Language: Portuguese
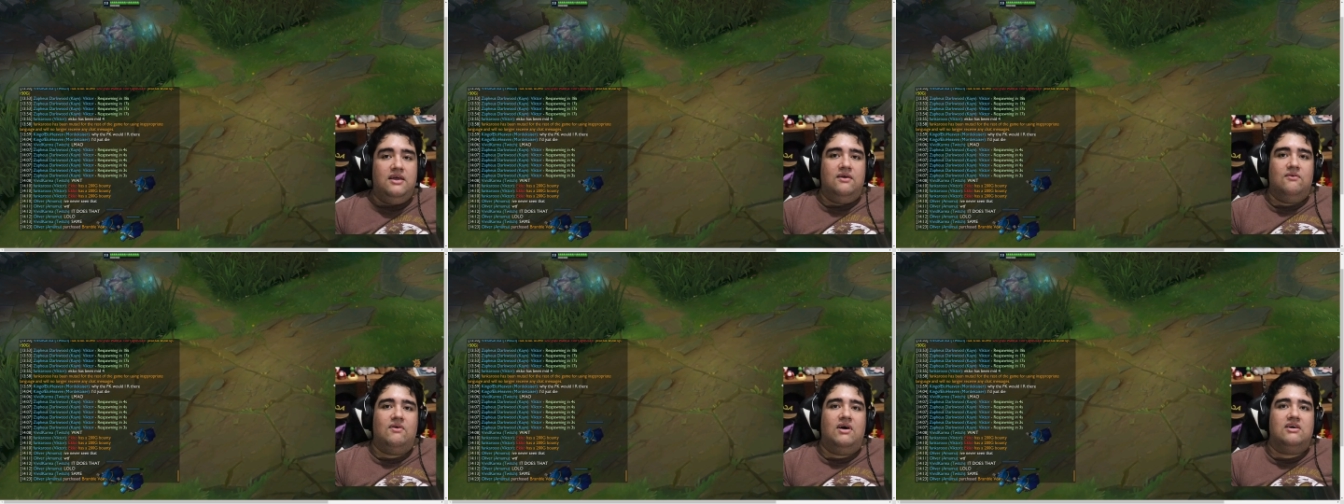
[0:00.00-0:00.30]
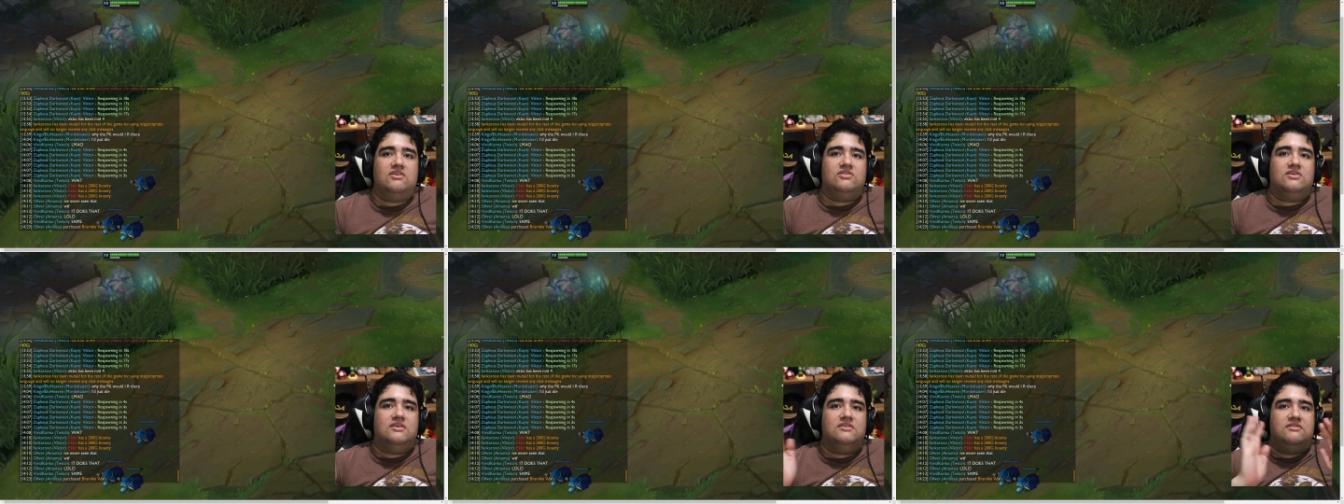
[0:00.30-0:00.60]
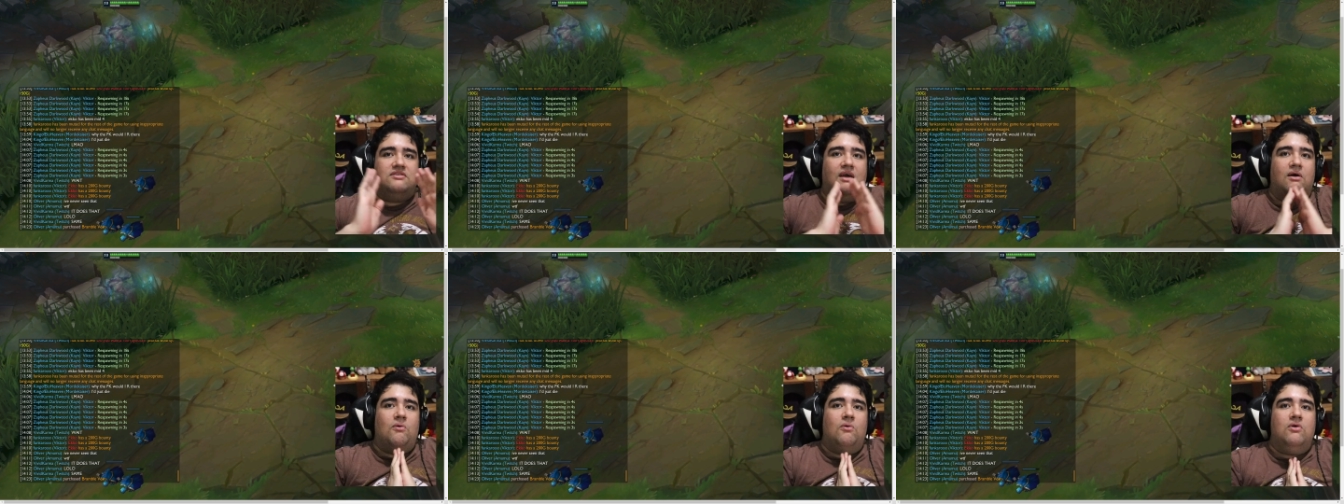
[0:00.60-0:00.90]
Eu acho que
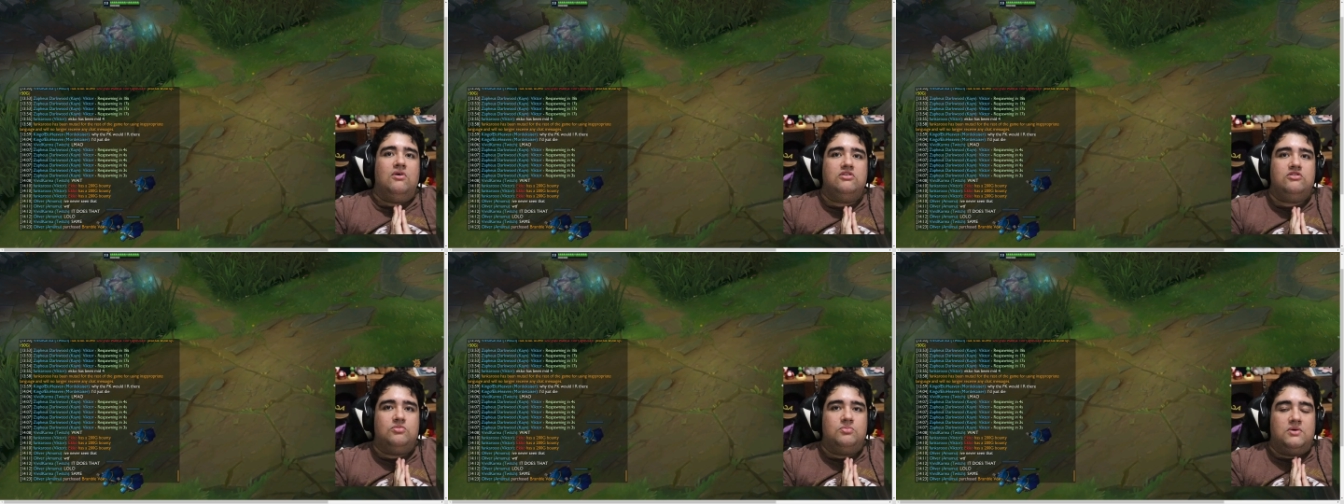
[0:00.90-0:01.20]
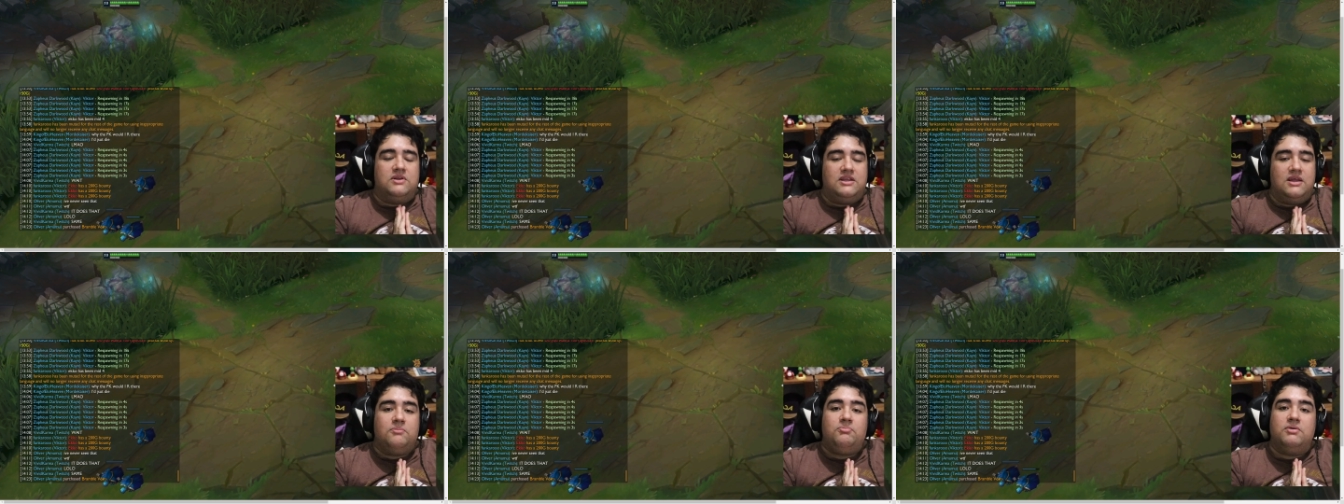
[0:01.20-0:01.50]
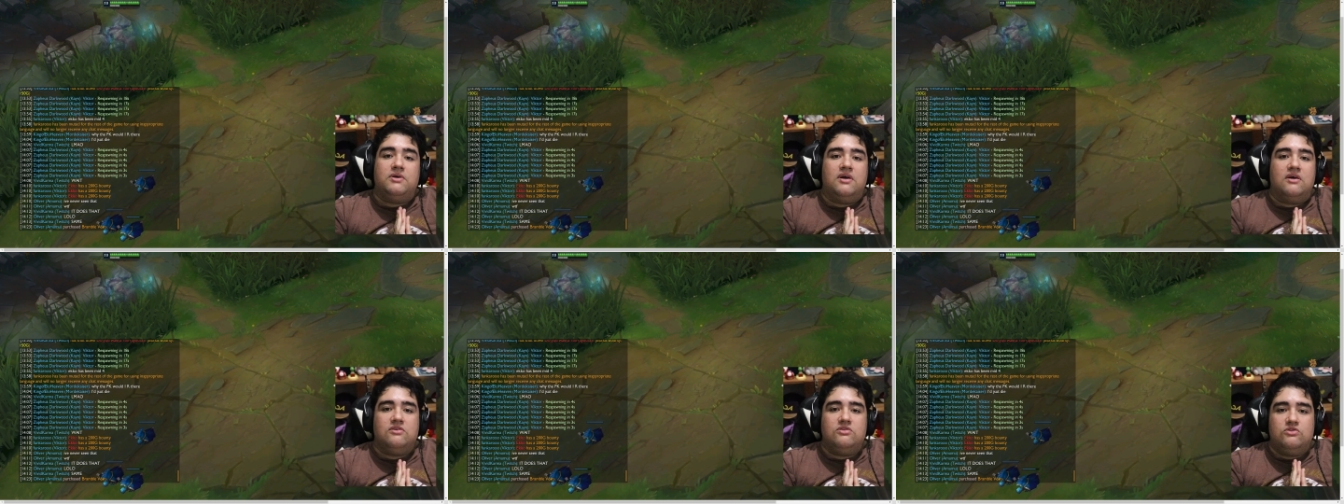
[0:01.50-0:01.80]
isso é ótimo até
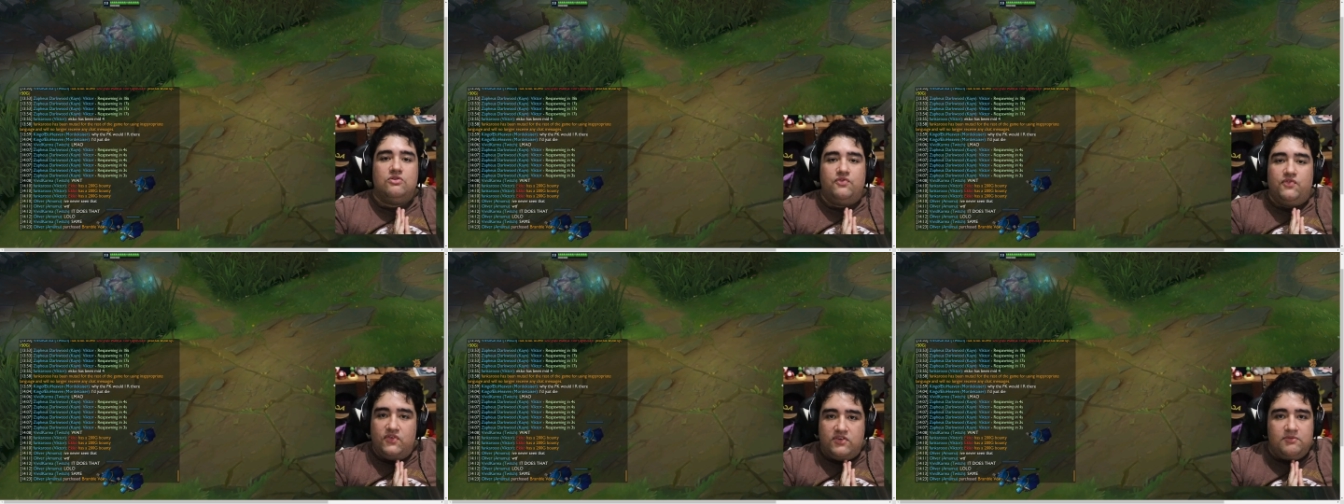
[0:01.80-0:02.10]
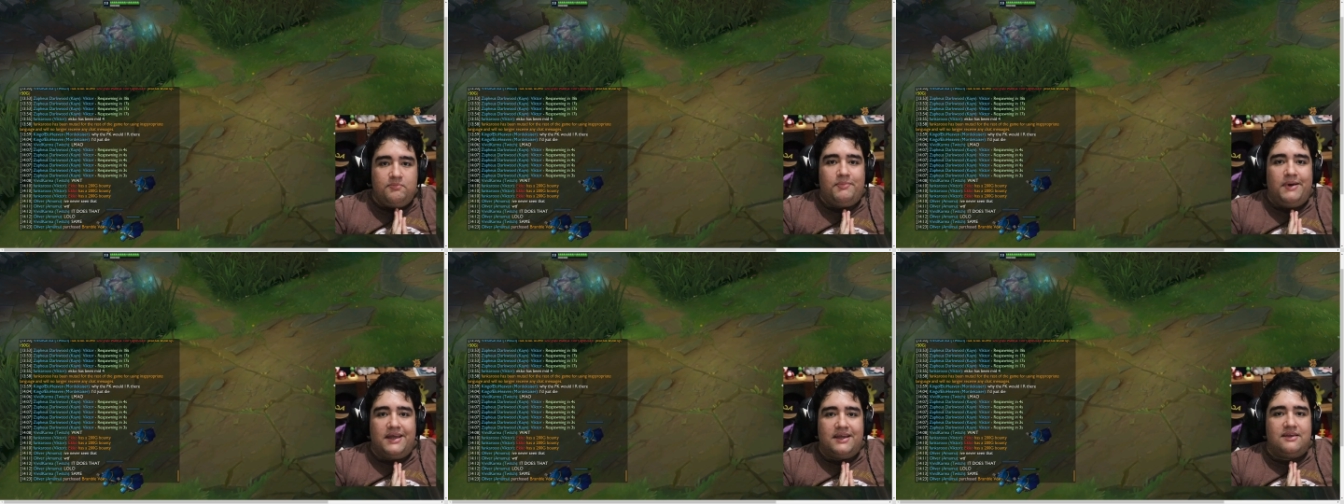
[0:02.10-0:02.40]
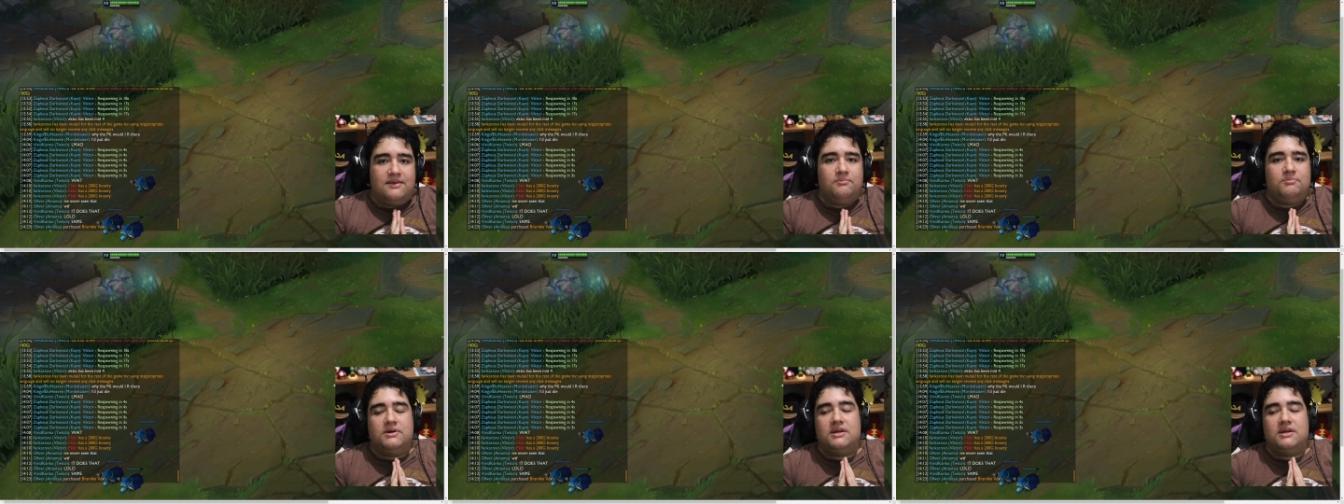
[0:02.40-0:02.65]
por causa do feedback,